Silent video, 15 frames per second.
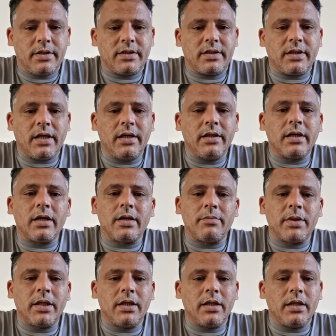سعيده
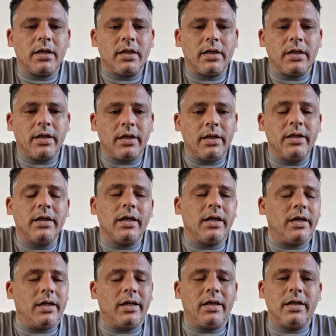بن حلي
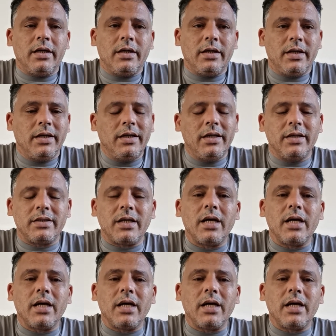حيلي